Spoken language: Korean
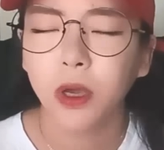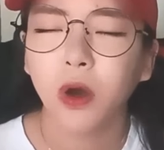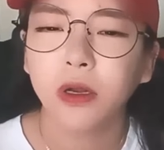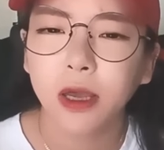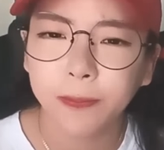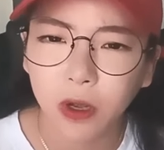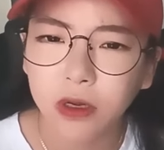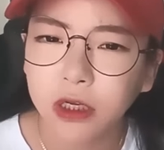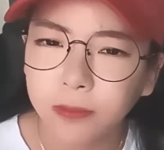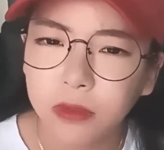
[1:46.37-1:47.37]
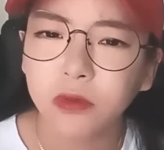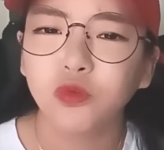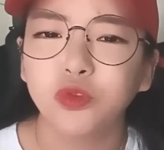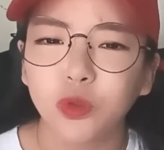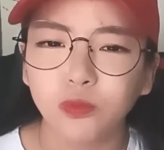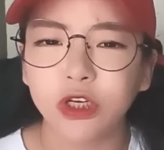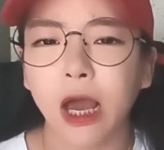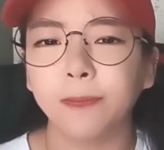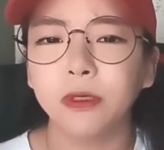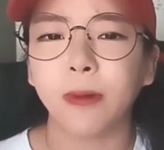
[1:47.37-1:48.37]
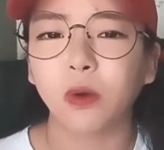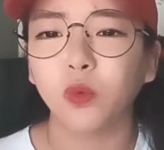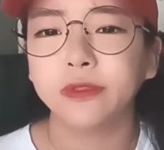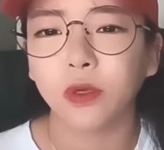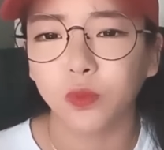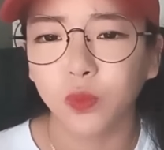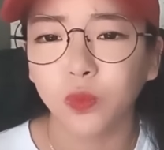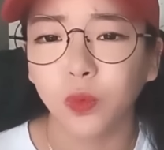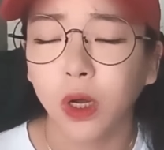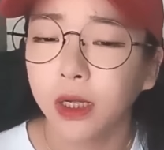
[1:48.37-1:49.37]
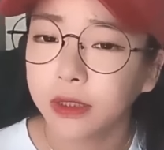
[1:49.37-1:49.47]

별의 별 힘든 구조물이 앞을 막고 있어도